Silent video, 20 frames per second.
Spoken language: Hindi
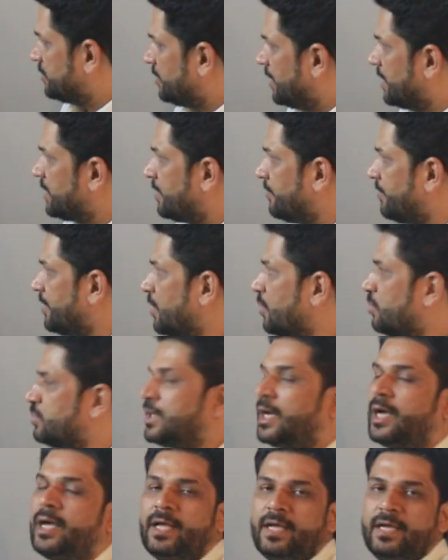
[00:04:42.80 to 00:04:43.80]
ट्वेल्थ अवे
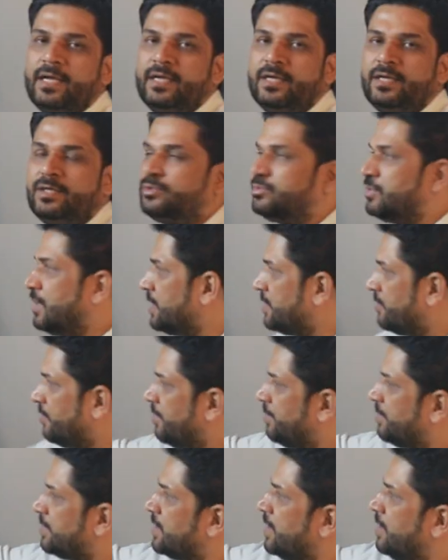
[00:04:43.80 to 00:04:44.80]
होता है ट्वेल्थ
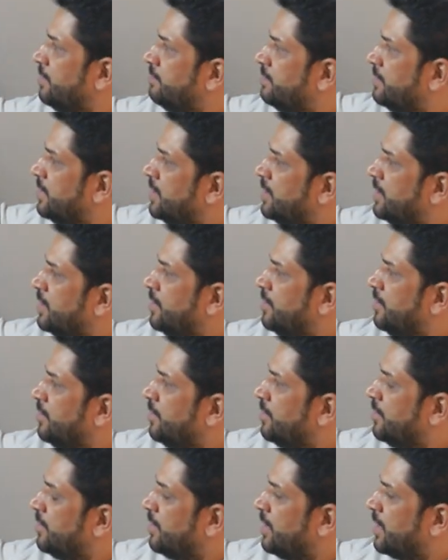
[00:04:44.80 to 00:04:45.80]
अवे मतलब
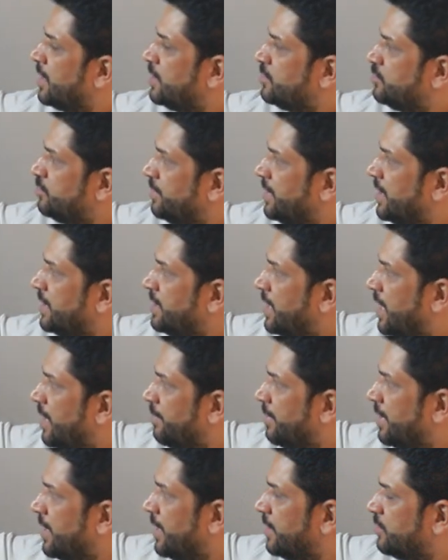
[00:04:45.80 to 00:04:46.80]
अगर जुपिटर यहां
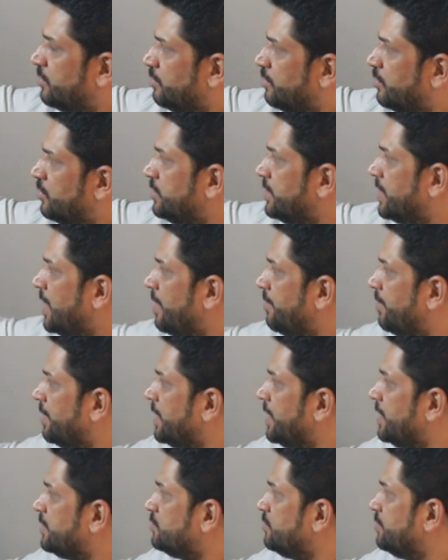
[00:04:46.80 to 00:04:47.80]
पर है तो मून यहां पर
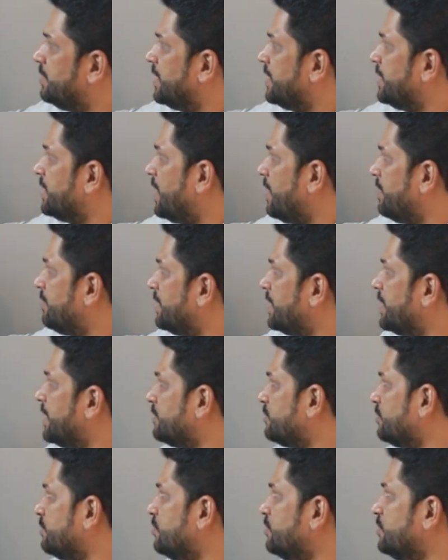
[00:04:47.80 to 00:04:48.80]
है जुपिटर यहां पर
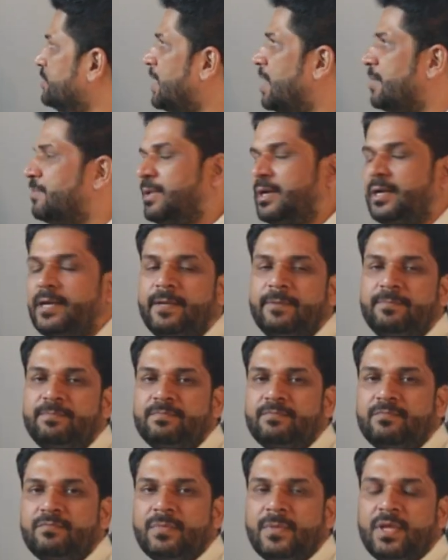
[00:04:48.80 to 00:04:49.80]
है तो मून यहां पर
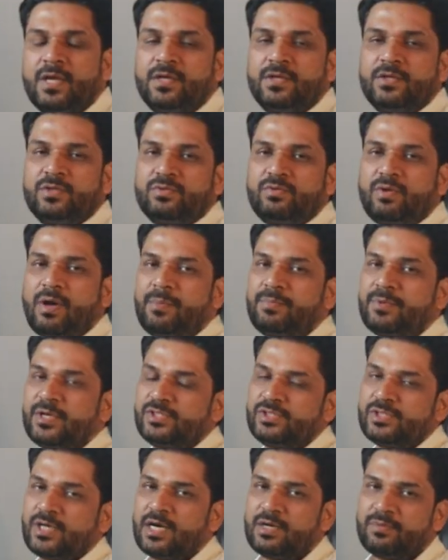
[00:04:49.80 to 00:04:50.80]
है तो आपके
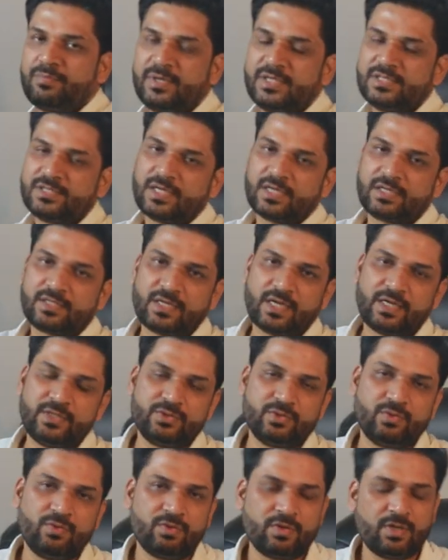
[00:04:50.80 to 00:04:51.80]
चार्ट में सट्टा
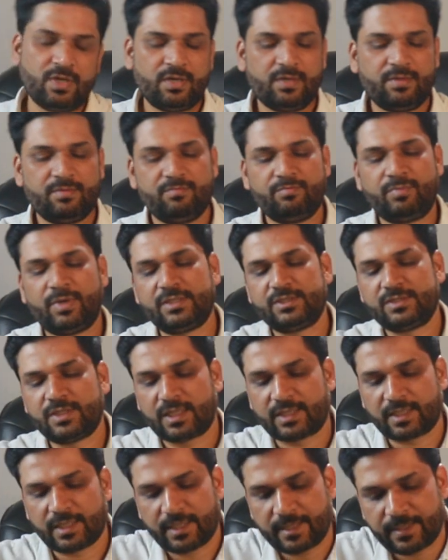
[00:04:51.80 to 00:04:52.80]
योग बन
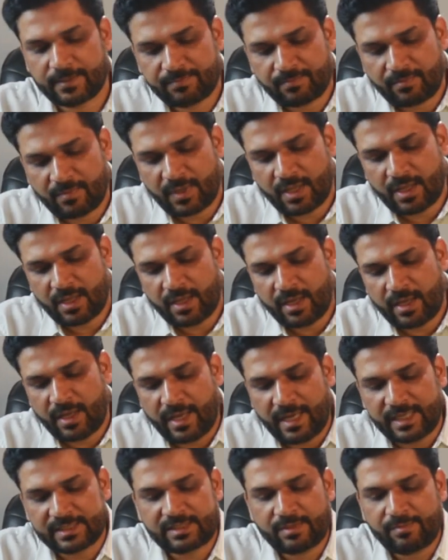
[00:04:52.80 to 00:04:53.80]
जाता है
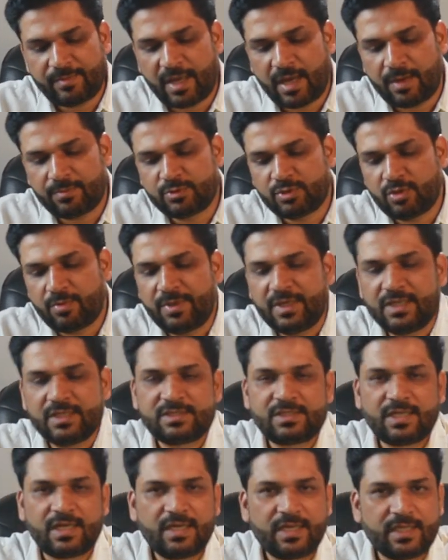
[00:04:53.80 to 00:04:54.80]
ऐसे में आप जो भी
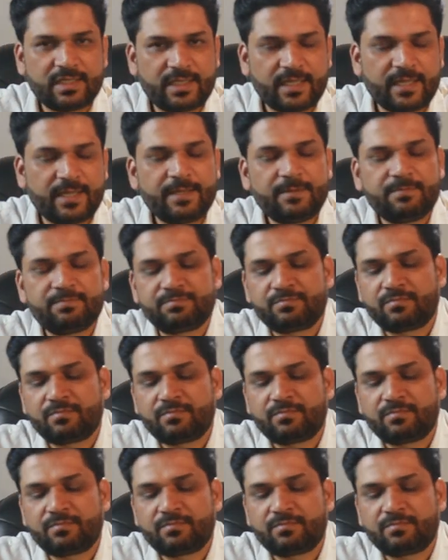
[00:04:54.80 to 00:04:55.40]
डिसीजन लेते हैं